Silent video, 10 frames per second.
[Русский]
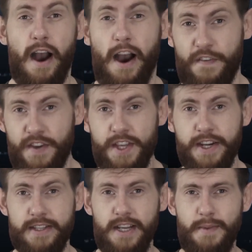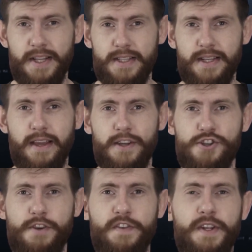а финика самая
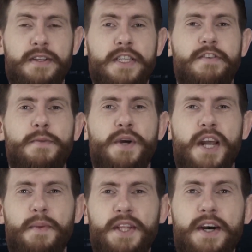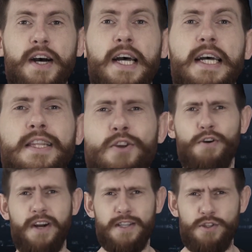настоящая финансовая пирамида,
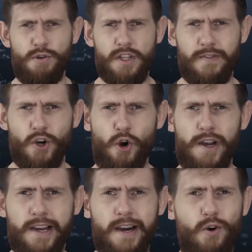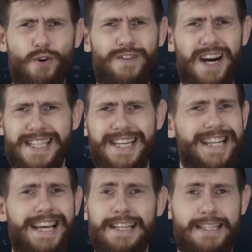то к концу этого ролика у вас
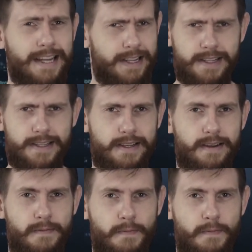их не останется.